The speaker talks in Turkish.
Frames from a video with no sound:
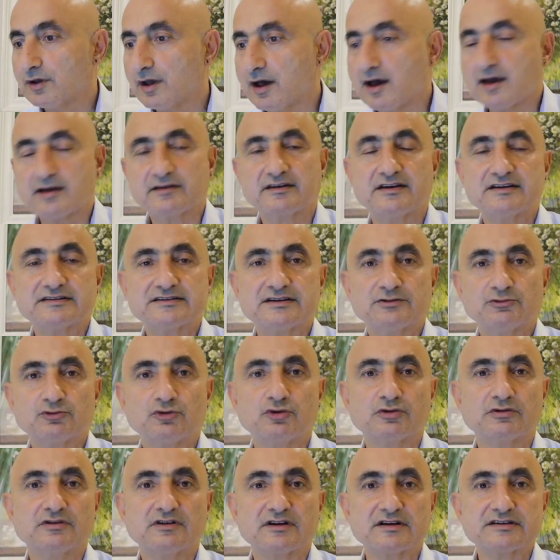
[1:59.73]
herkesin
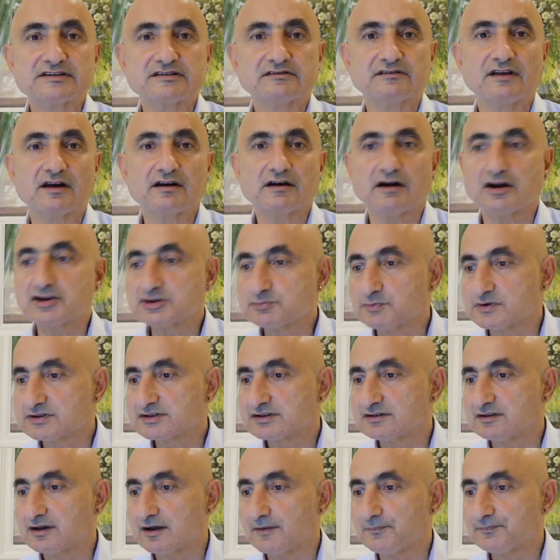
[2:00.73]
Türk lirasından
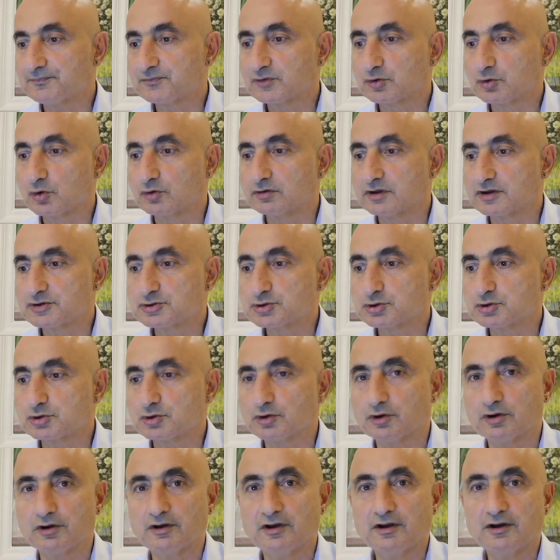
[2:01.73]
kaçmasına yol
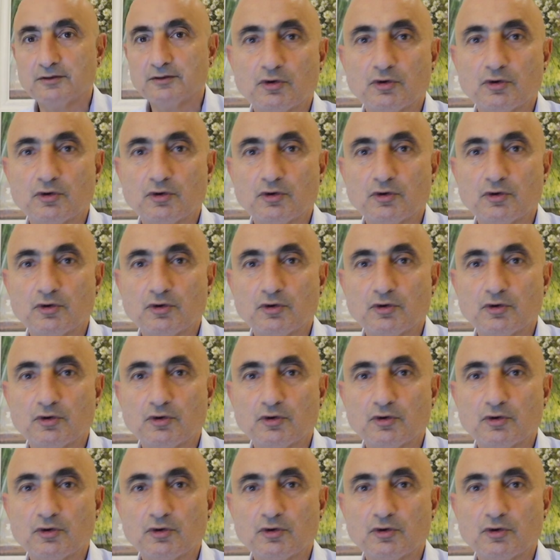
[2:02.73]
açıyor.